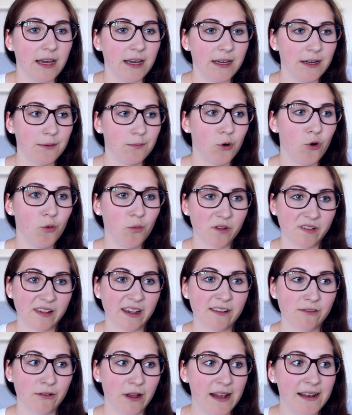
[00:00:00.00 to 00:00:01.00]
ähm,
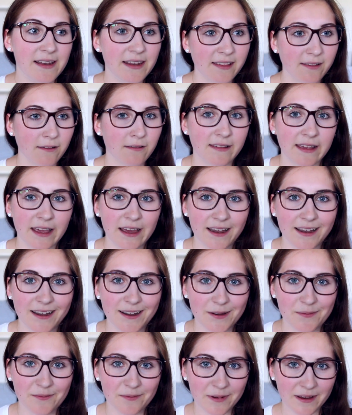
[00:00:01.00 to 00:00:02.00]
homosexuell nicht so
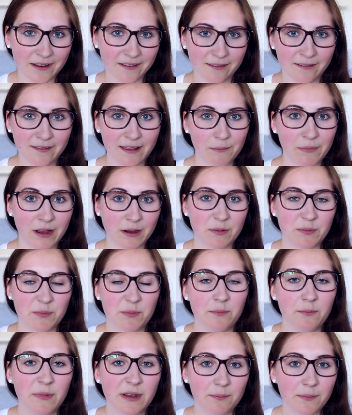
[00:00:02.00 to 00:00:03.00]
sehr im Zusammenhang
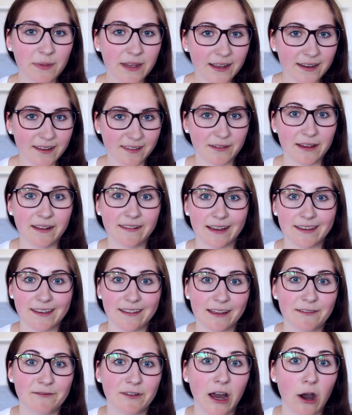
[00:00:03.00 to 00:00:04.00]
mit mir, deswegen sage ich
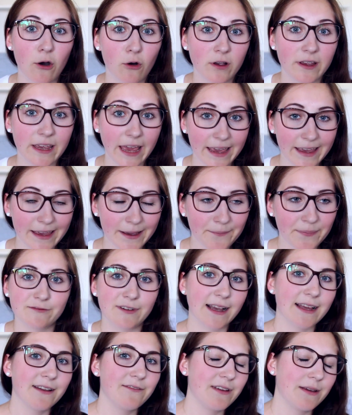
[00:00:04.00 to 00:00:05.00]
jetzt einfach auch gay.
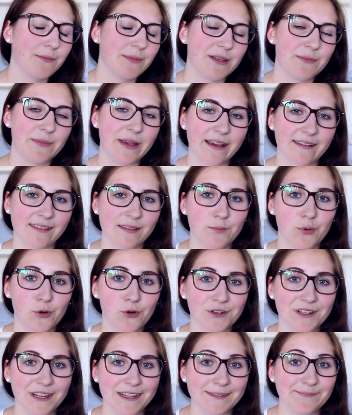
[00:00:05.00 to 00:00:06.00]
Fangen wir mit dem ersten
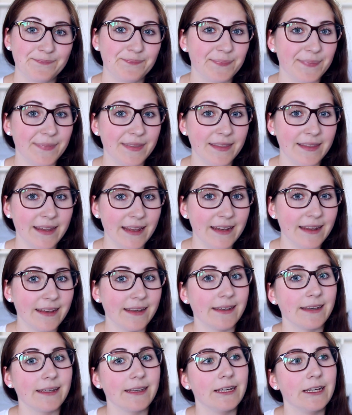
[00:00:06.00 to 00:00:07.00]
Punkt an, den
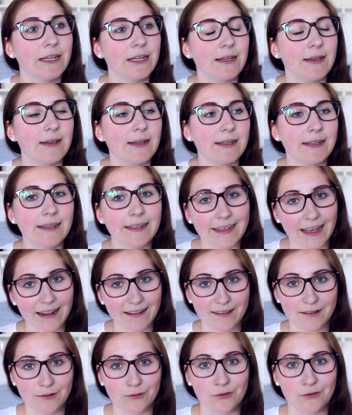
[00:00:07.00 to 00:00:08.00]
ich nicht
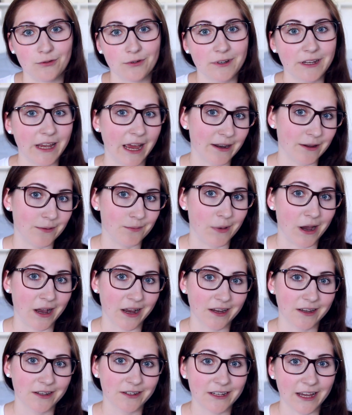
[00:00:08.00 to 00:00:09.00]
ganz so gerne
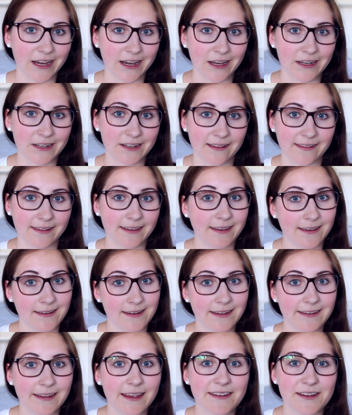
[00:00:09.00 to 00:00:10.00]
mag, daran, dass ich
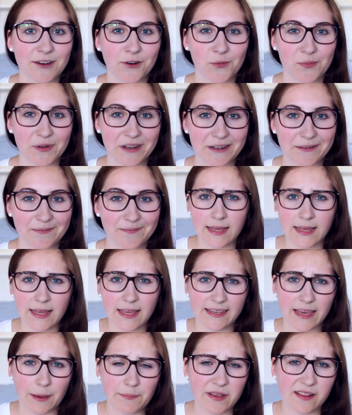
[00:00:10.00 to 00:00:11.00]
nicht hetero bin.
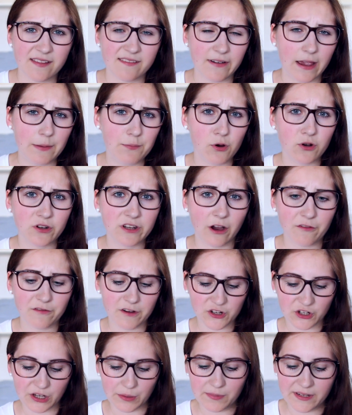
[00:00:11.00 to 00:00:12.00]
Ich habe hier zwei Punkte
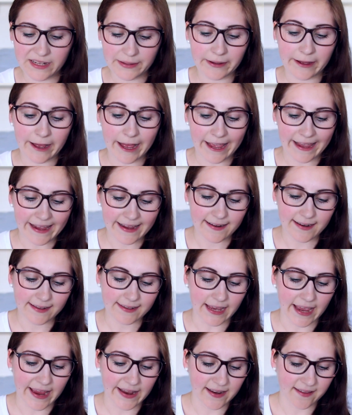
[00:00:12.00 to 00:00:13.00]
aufgeschrieben, die aber
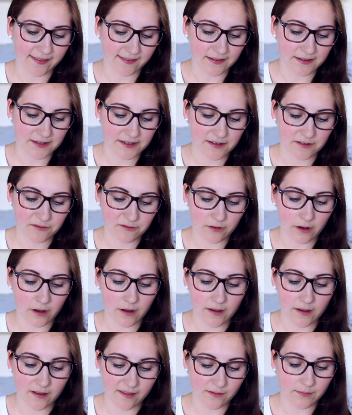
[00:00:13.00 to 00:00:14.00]
eigentlich einer sind.
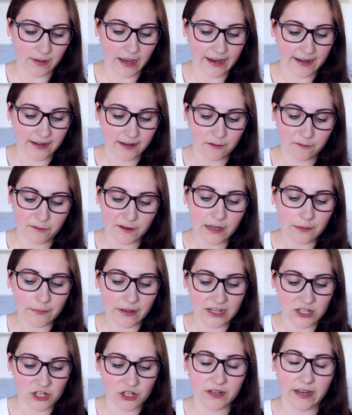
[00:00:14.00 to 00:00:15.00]
Zum einen, viele
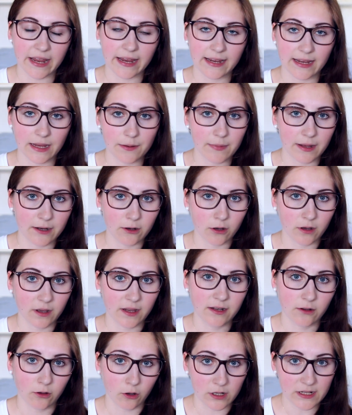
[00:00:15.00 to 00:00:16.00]
Menschen denken immer noch
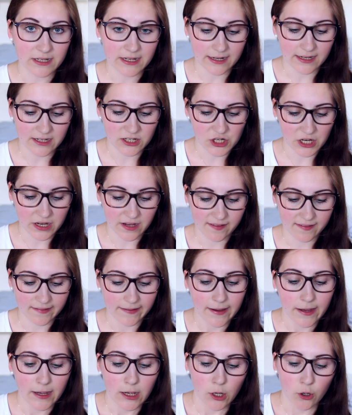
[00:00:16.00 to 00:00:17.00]
in Rollenklischees
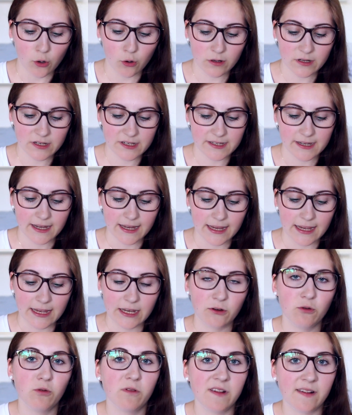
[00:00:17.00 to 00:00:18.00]
und
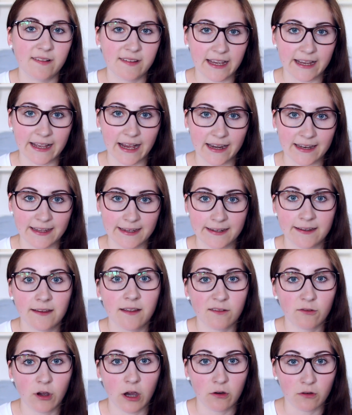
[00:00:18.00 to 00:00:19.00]
du siehst ja gar nicht
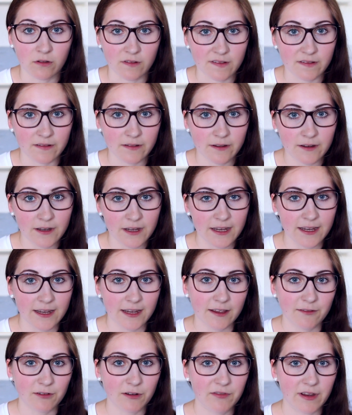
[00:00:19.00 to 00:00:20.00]
so aus.
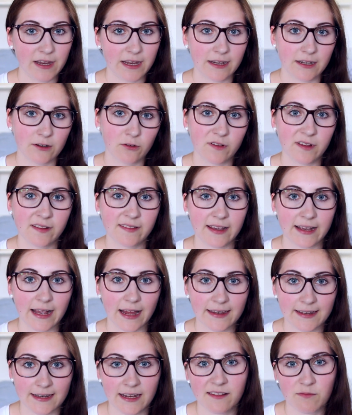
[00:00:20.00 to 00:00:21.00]
Von wegen, du siehst ja
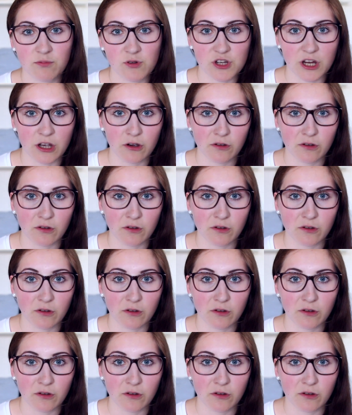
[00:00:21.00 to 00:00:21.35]
gar nicht lesbisch